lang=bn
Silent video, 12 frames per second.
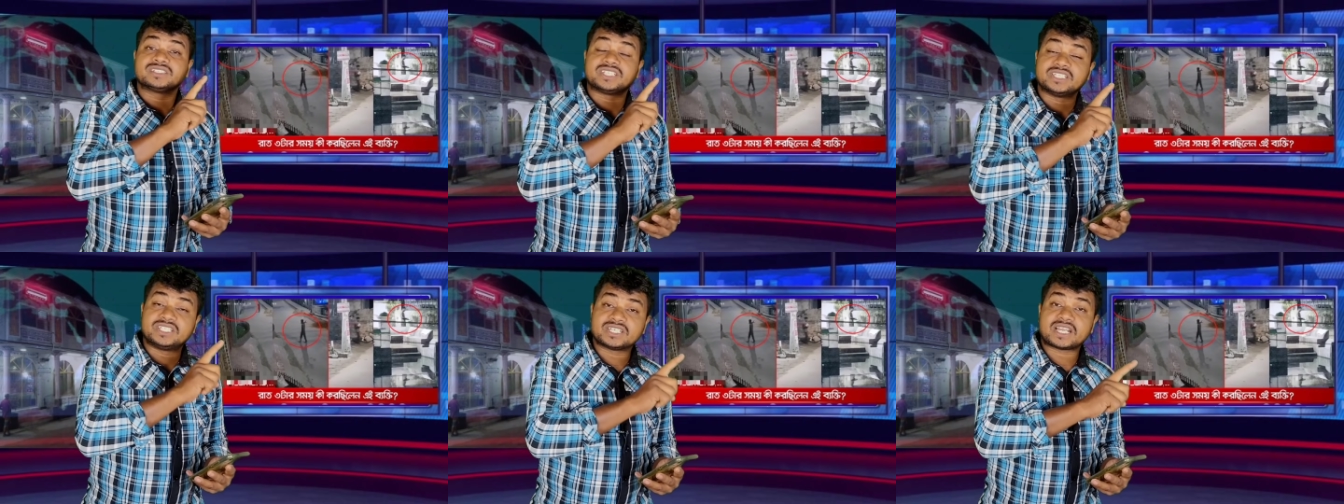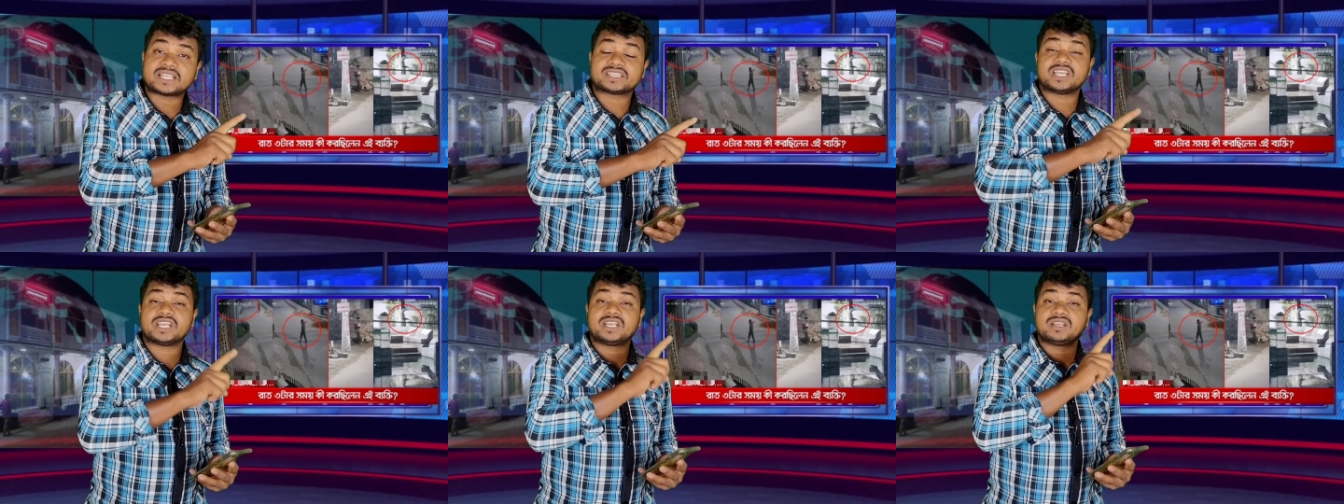সেই দিন
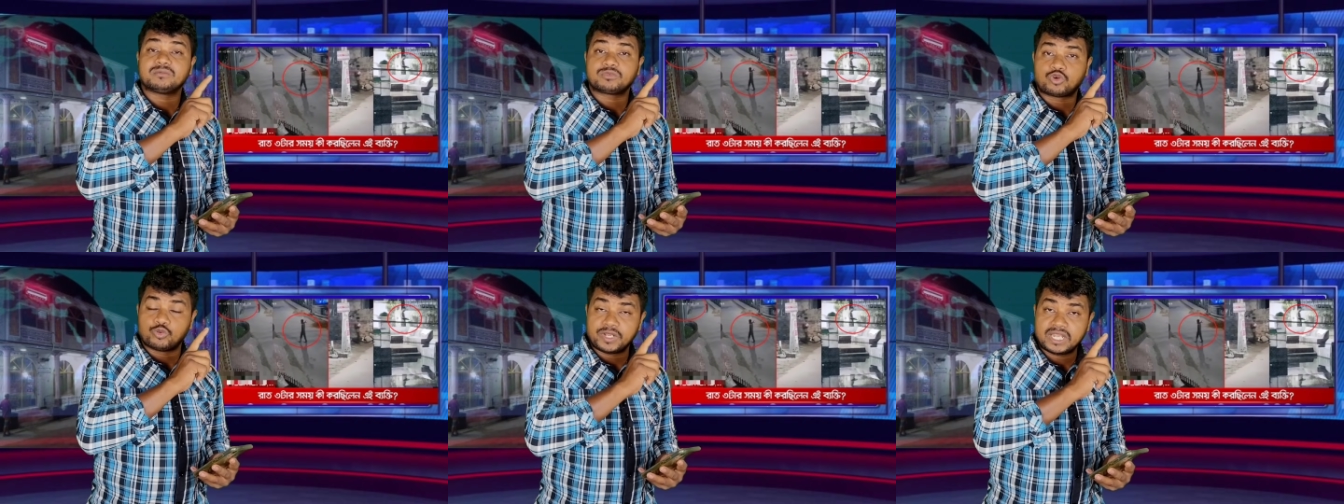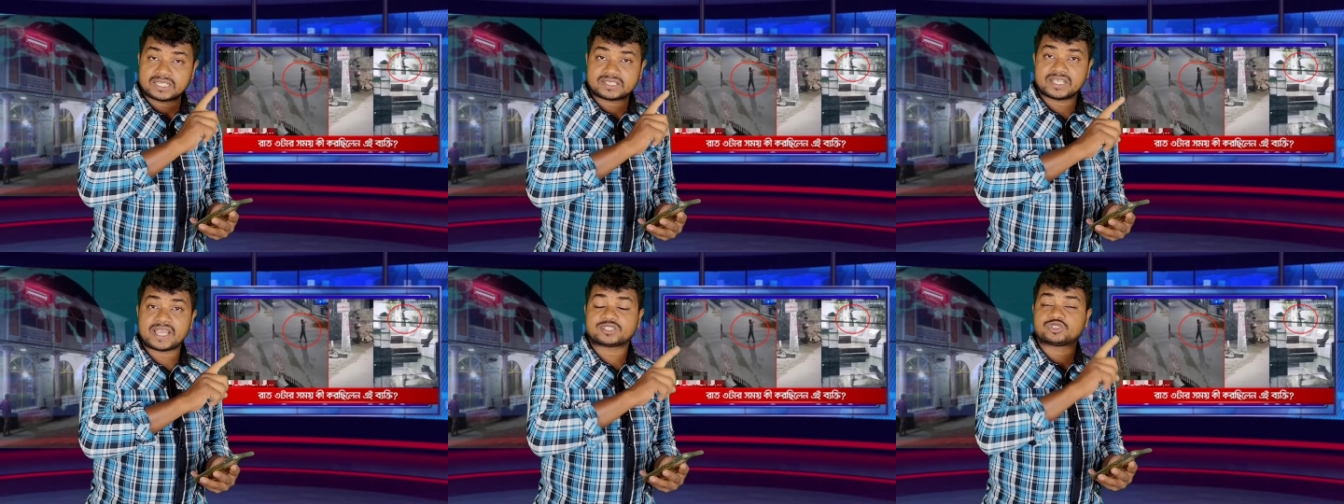রাত্রে
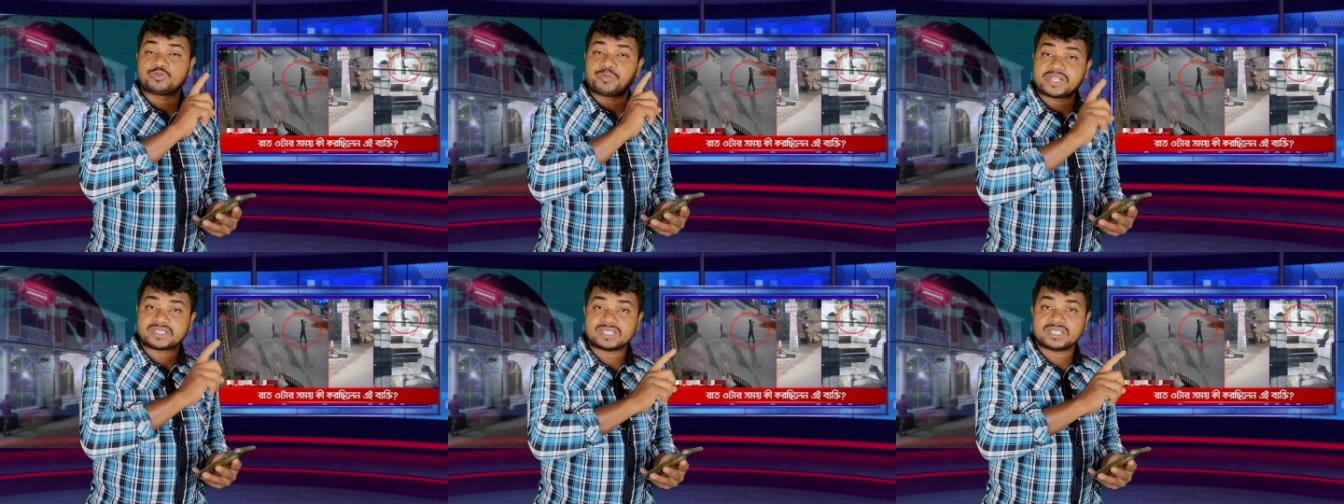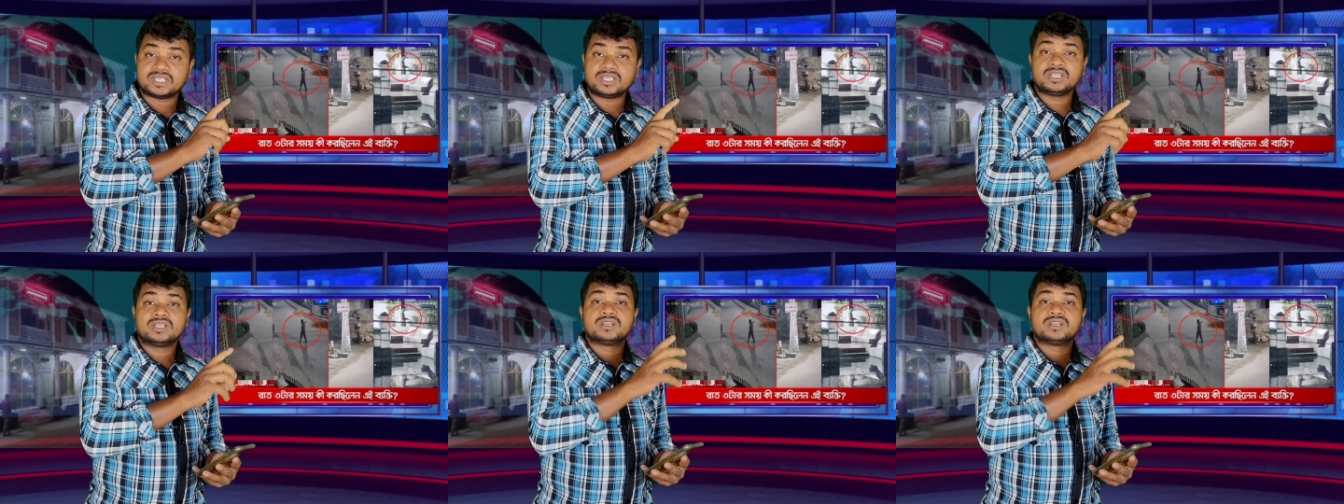কুমিল্লাতে একজন ব্যক্তি